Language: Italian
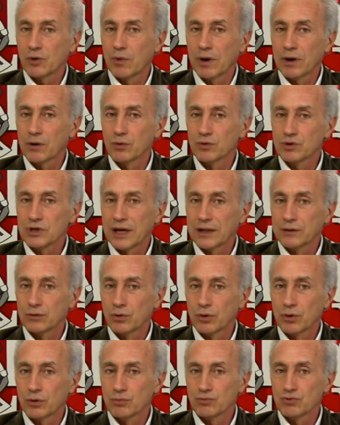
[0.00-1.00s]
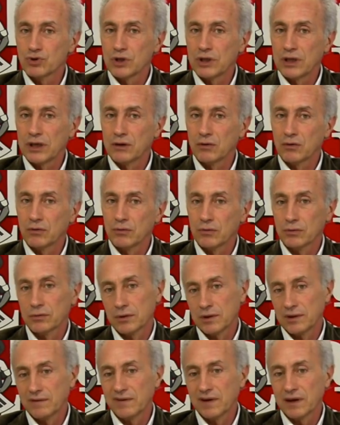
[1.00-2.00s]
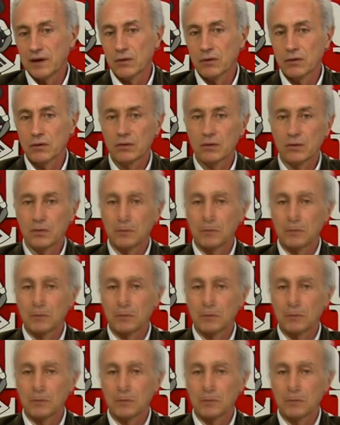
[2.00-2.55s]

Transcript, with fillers: qualcos'altro che non ci dicono di vero.